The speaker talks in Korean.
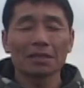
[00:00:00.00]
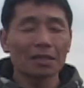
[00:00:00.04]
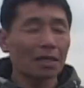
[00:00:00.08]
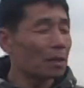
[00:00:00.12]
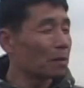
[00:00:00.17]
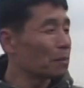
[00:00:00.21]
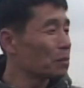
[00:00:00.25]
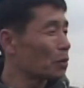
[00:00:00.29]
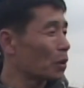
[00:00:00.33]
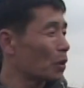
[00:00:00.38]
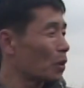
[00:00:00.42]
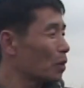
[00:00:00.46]

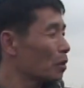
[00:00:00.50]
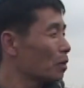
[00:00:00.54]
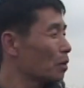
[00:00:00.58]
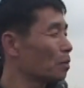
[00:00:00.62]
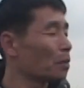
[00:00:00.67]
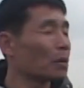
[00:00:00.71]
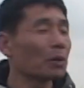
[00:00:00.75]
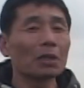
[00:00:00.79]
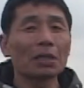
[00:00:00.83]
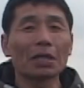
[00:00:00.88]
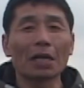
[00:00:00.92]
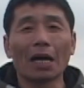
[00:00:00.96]
참들어는거
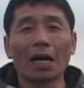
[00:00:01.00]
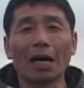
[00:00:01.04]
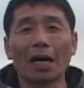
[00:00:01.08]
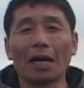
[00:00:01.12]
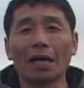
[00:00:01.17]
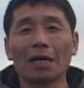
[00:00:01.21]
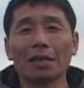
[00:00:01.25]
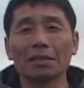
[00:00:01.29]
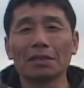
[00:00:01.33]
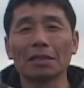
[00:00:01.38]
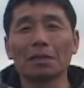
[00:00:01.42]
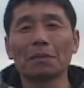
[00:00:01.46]

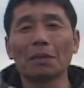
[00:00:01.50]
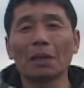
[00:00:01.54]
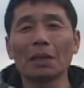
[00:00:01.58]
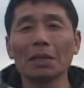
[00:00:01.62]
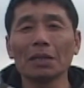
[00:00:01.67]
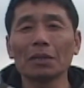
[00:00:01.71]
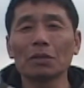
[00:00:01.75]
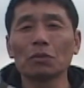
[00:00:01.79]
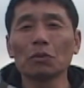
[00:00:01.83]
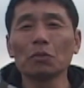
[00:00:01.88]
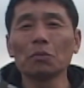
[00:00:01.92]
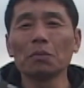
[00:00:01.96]
보니까 정말
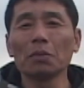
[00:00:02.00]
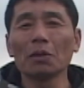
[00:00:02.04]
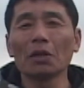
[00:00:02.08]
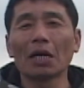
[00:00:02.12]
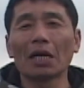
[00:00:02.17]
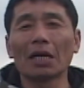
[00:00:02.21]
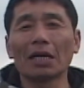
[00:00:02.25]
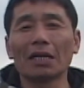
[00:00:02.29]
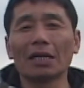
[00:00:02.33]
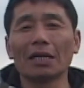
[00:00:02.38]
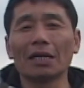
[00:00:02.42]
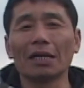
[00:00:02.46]
이
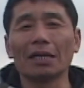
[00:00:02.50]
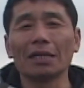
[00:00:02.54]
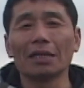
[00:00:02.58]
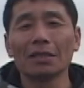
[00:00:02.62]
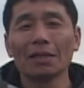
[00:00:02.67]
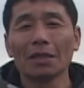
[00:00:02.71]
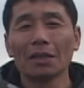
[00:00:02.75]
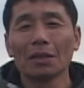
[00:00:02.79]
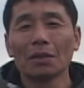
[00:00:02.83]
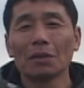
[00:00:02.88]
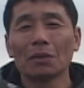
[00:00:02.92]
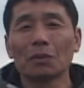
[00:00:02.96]

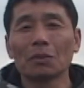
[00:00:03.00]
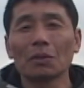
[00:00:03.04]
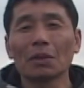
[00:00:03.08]
둔붕에는